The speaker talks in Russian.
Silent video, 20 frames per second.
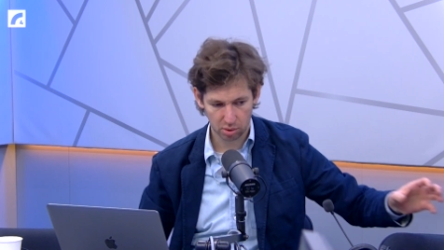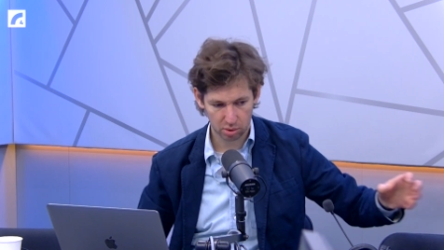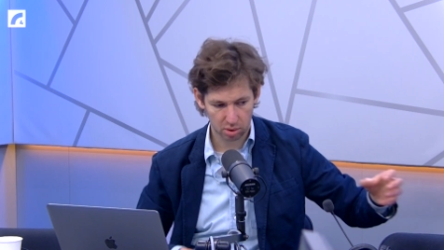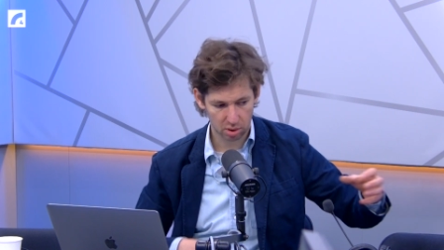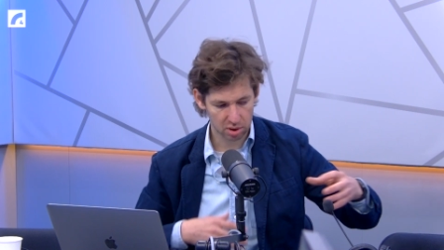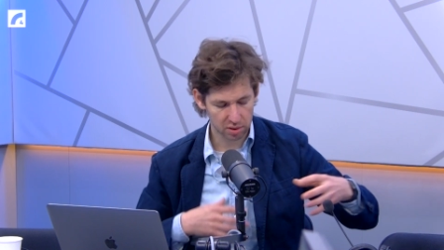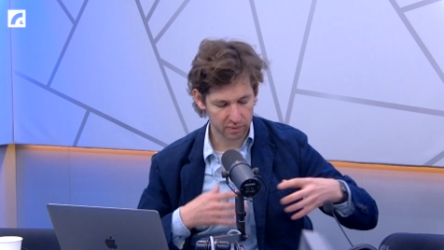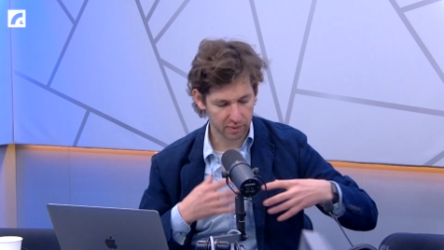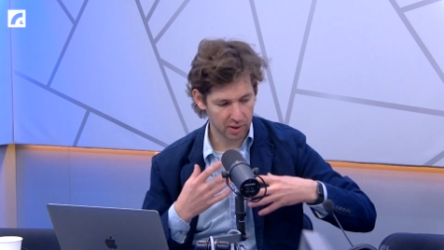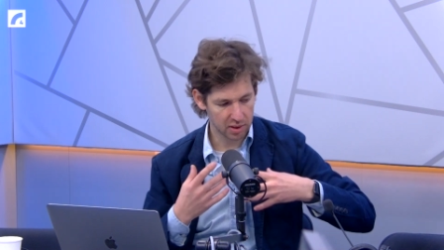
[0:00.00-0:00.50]
что
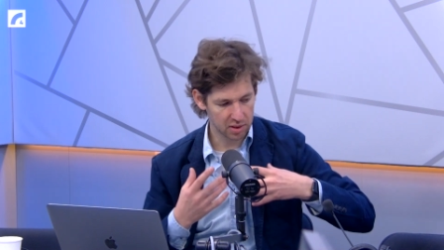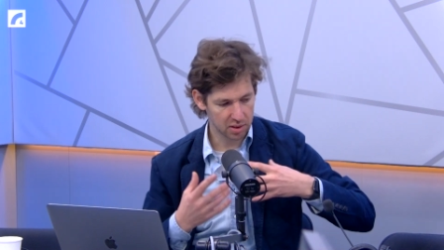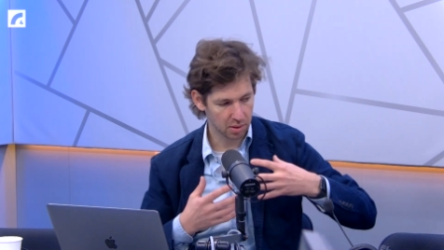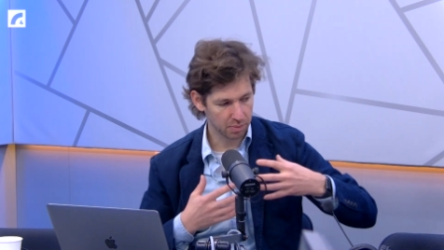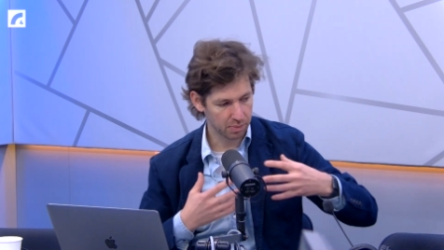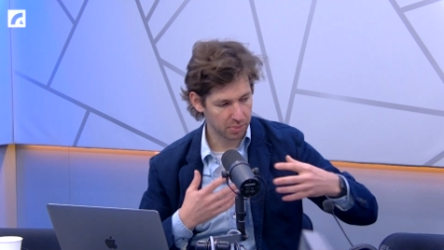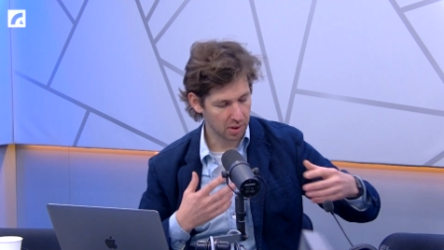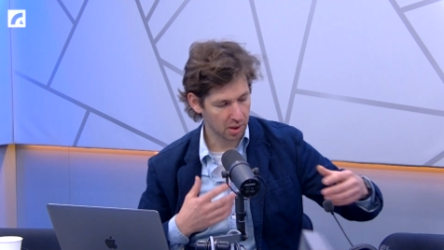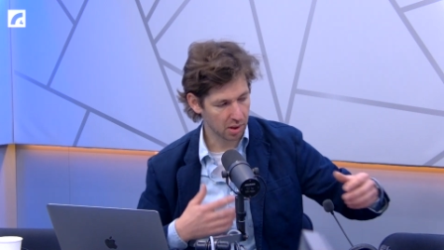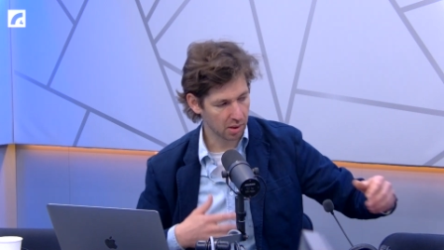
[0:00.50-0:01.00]
называется
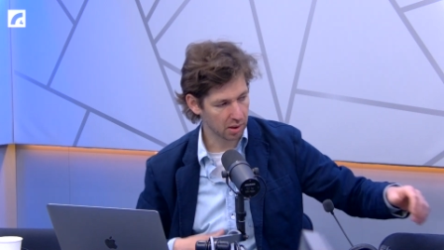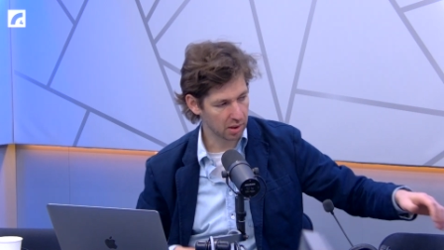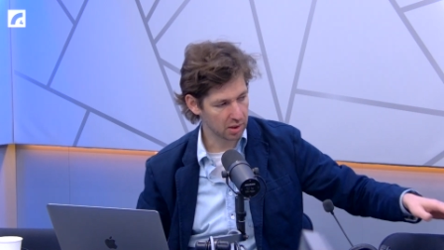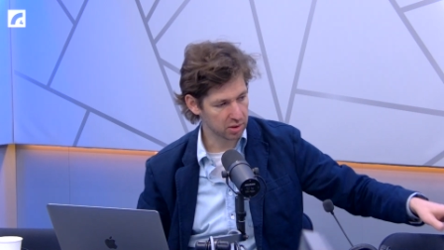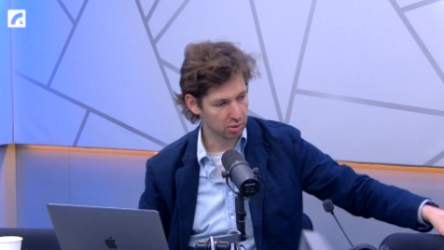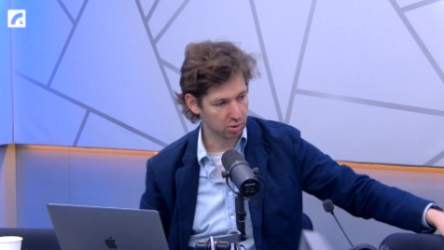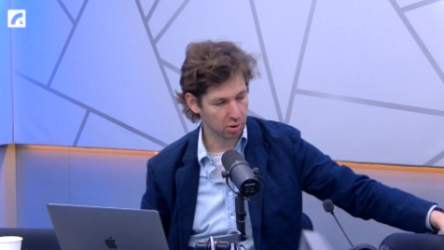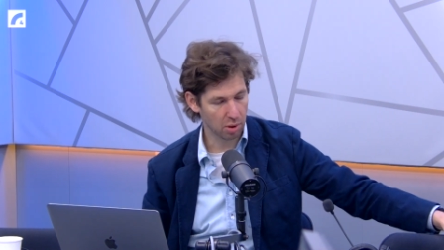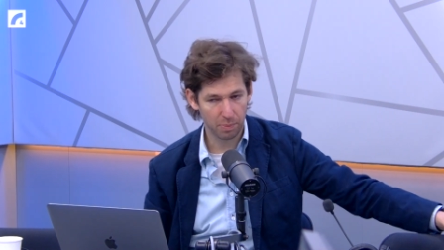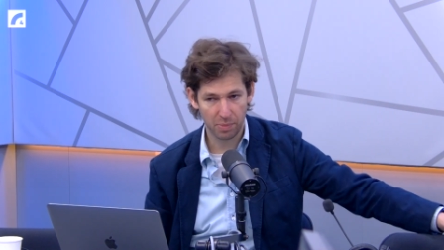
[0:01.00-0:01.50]

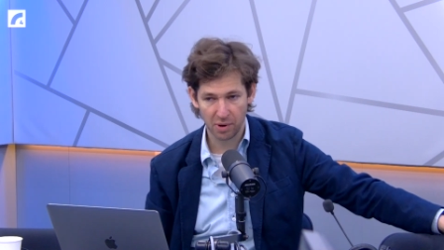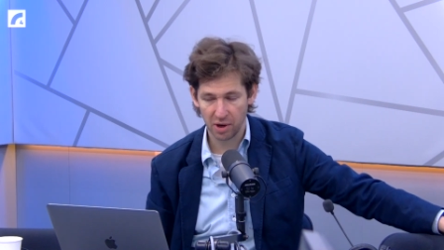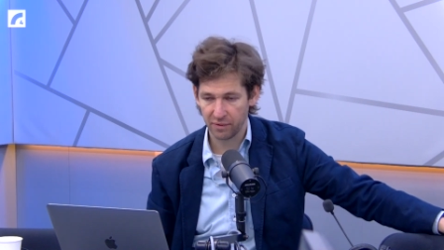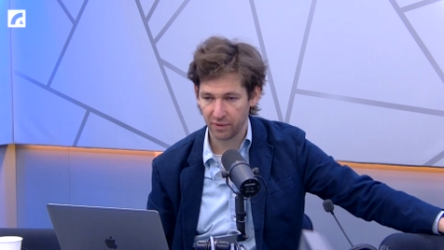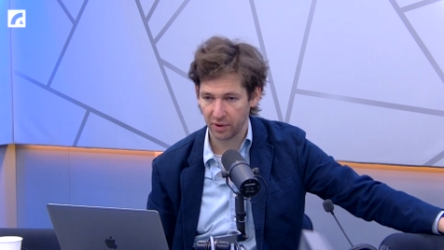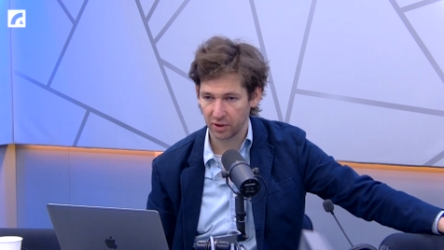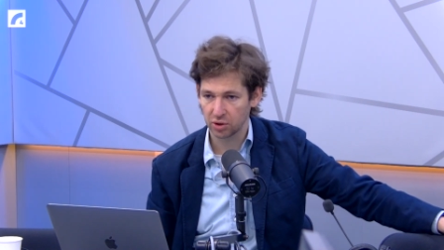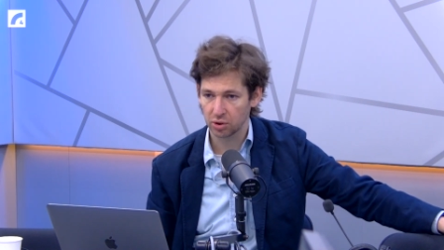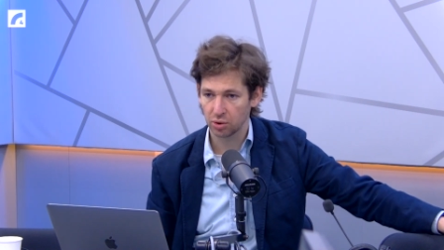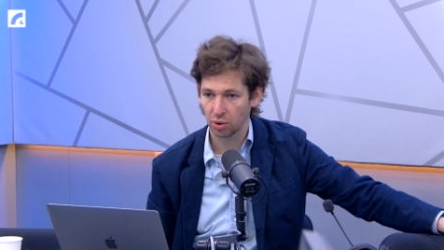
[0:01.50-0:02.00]
по-английски
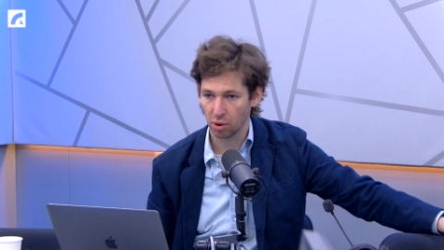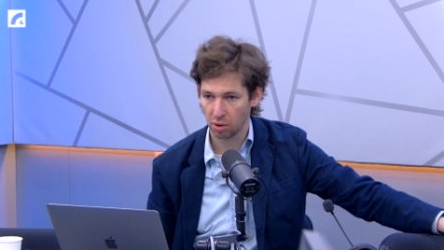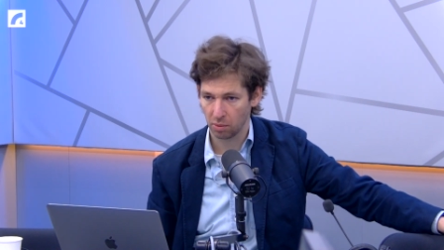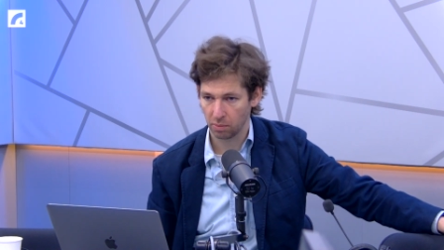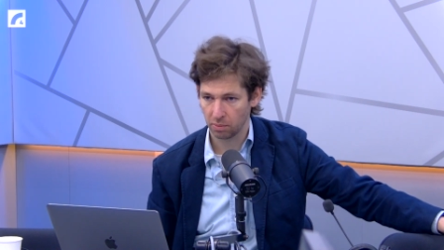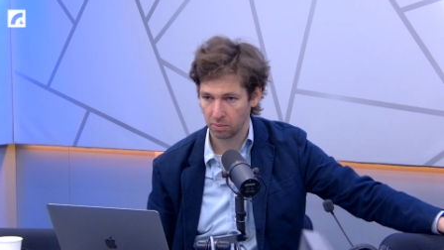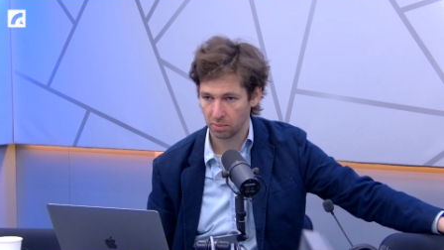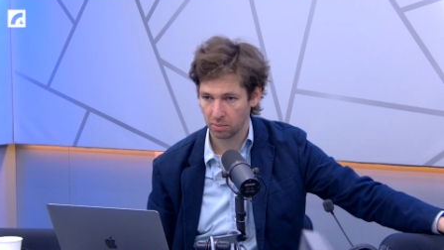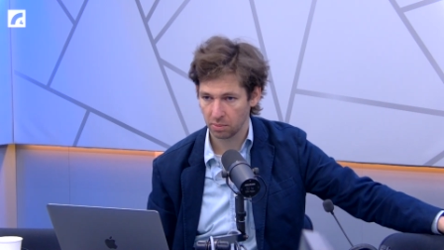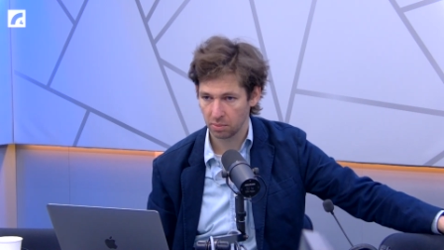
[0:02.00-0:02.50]
perfect
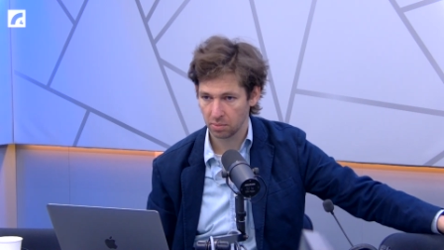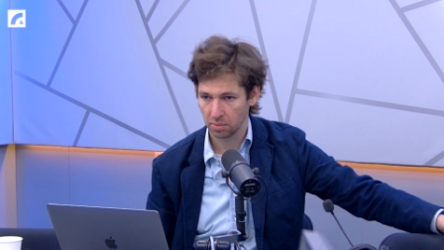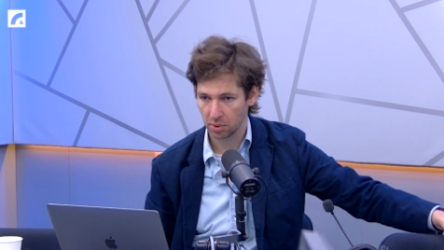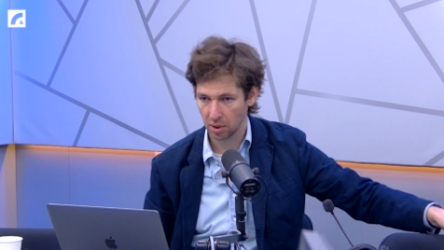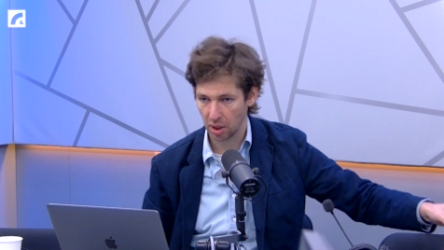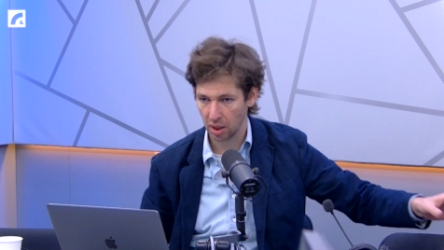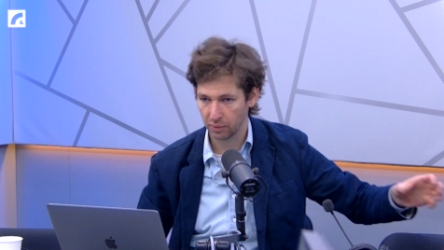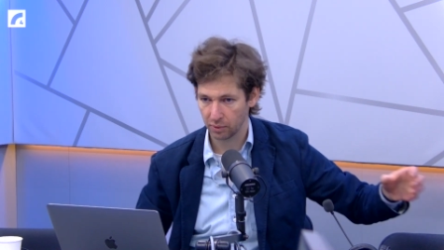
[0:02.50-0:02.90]
storm. Да,